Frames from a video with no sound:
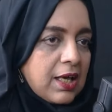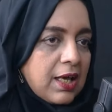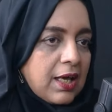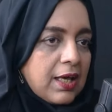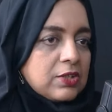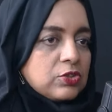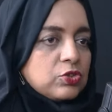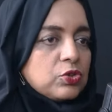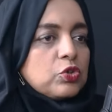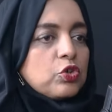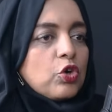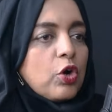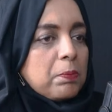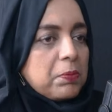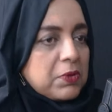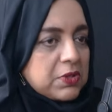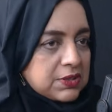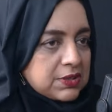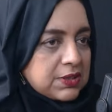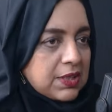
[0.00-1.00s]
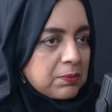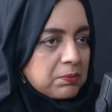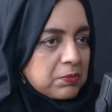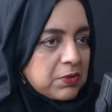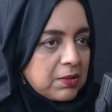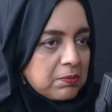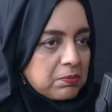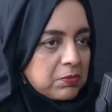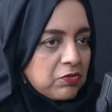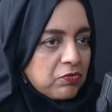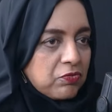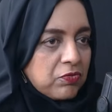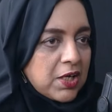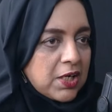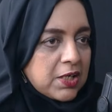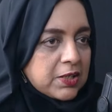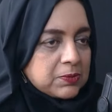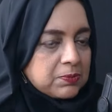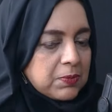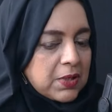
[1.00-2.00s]
के हैं जो टॉपर्स हैं अपनी अपनी
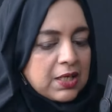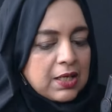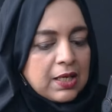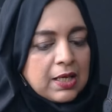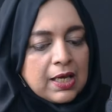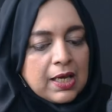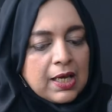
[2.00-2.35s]
फील्ड्स में